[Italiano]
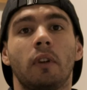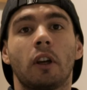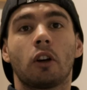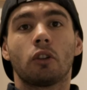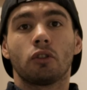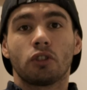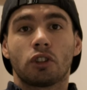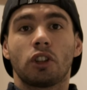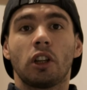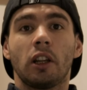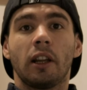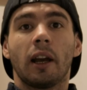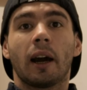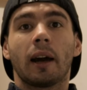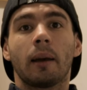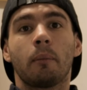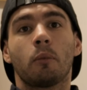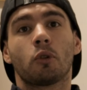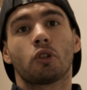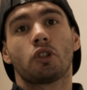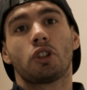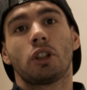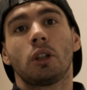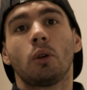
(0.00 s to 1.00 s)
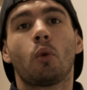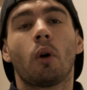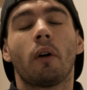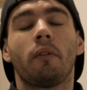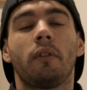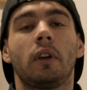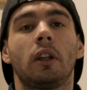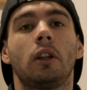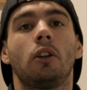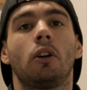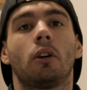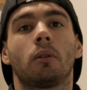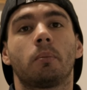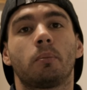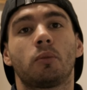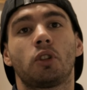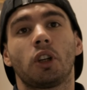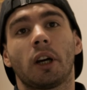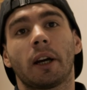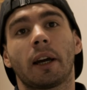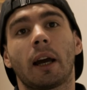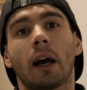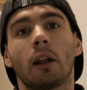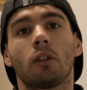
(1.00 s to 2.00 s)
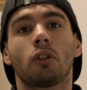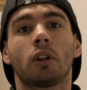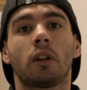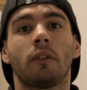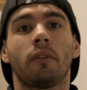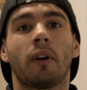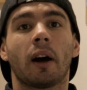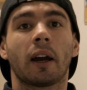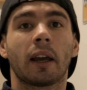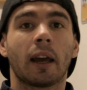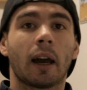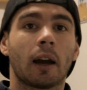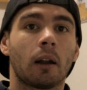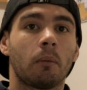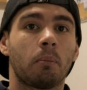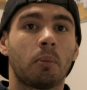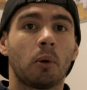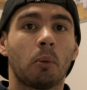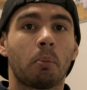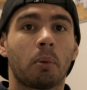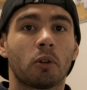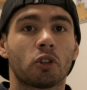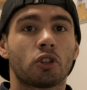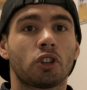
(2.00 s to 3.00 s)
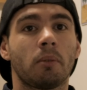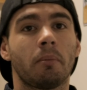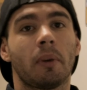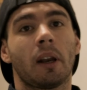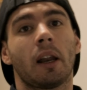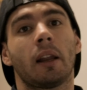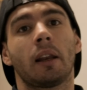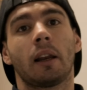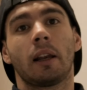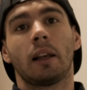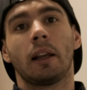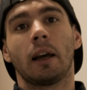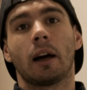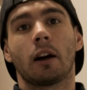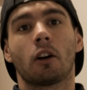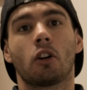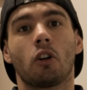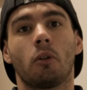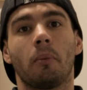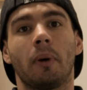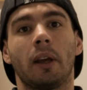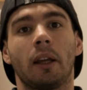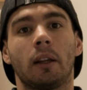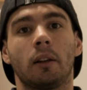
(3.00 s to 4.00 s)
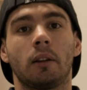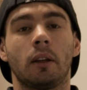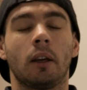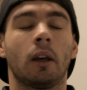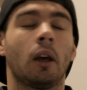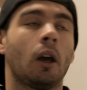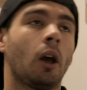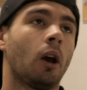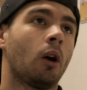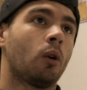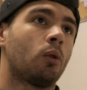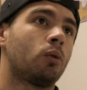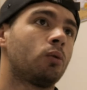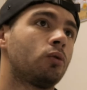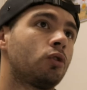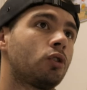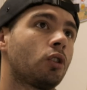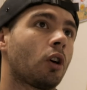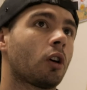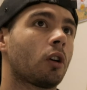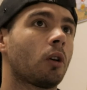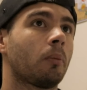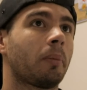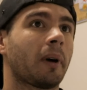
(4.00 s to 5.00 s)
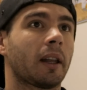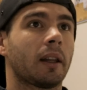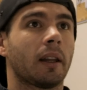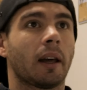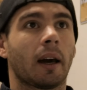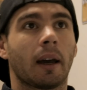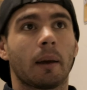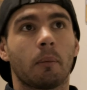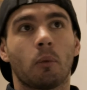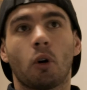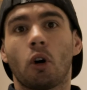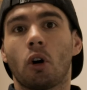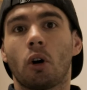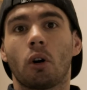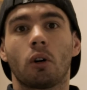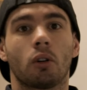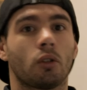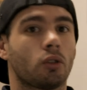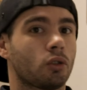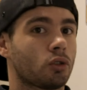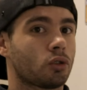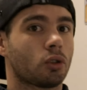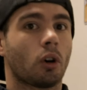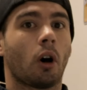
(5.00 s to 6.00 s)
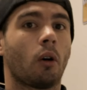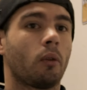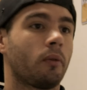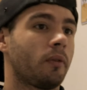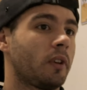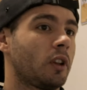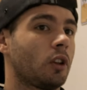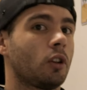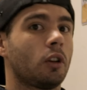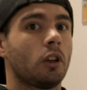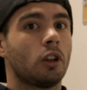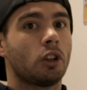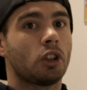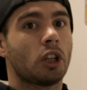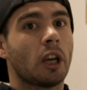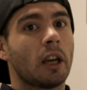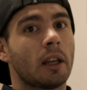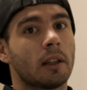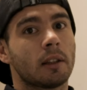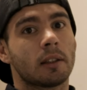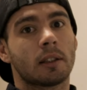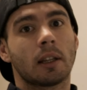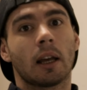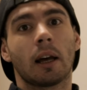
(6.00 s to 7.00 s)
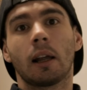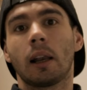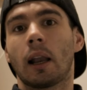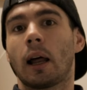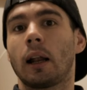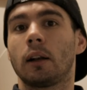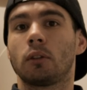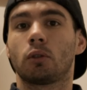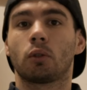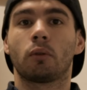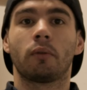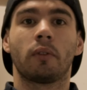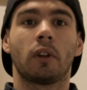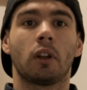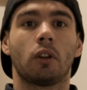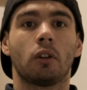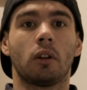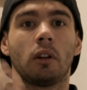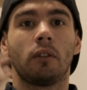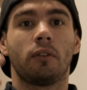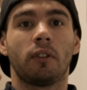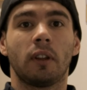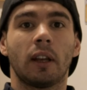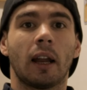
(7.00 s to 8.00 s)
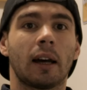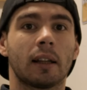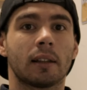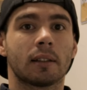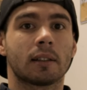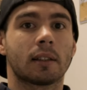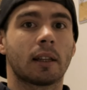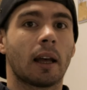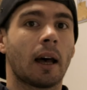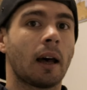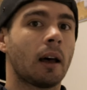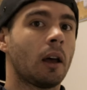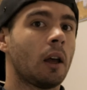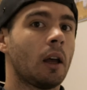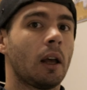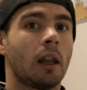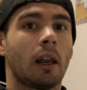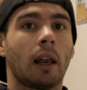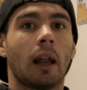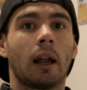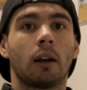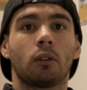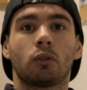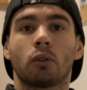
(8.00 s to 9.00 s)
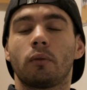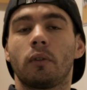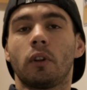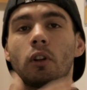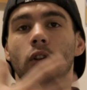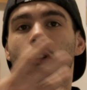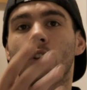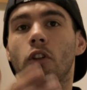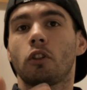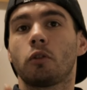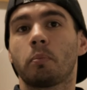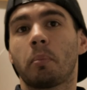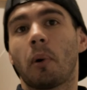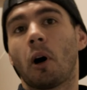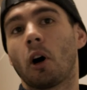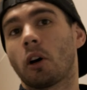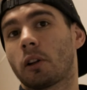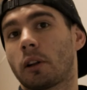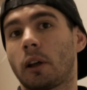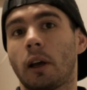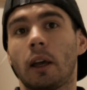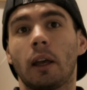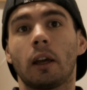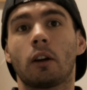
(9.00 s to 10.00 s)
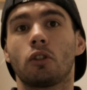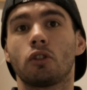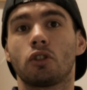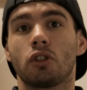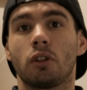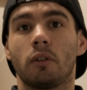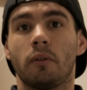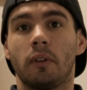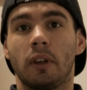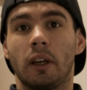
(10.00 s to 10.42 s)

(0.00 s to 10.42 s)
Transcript: Vi consiglieremo 5 video, cercando di variare il più possibile negli argomenti. Un giorno prenderemo, non so, un video di scienza, l'altro un video di finanza, l'altro un video di sport e così